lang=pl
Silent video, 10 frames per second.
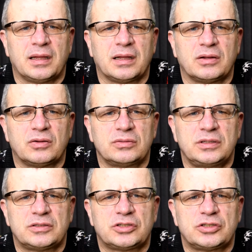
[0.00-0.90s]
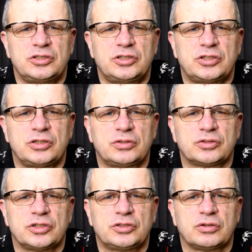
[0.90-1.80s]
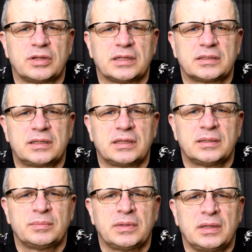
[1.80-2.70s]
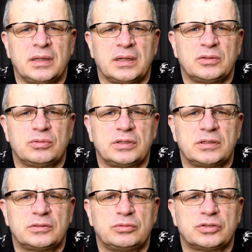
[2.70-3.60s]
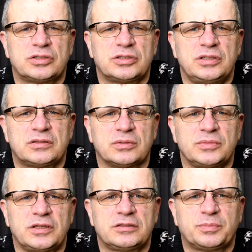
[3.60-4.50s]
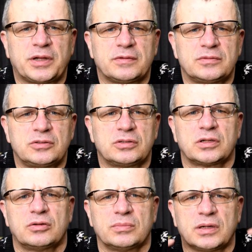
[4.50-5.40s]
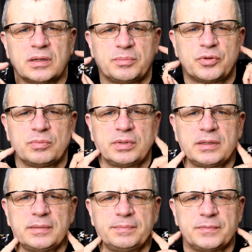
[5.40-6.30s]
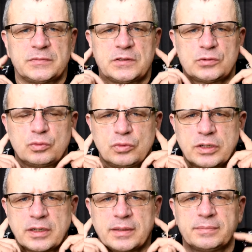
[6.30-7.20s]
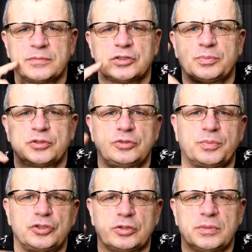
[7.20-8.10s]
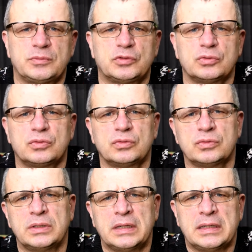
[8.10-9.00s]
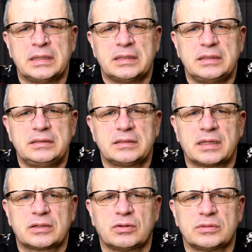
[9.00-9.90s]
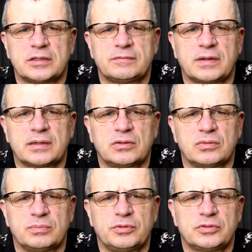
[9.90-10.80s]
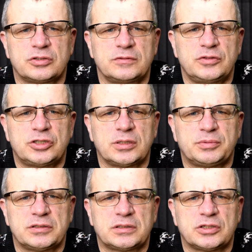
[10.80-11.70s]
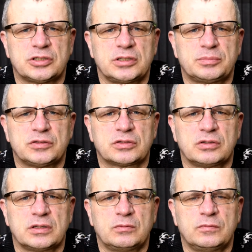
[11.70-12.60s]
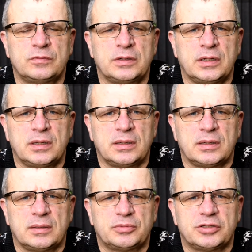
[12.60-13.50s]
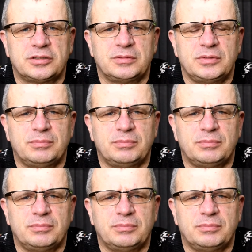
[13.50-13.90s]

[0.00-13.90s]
a on jest 66-latkiem, który jest już nieco mniej sprawny, do tego ma problem ze słuchem, z poziomem cukru i z lekką nadwagą, plus oczywiście przestraszenie przez kolegów przed tymi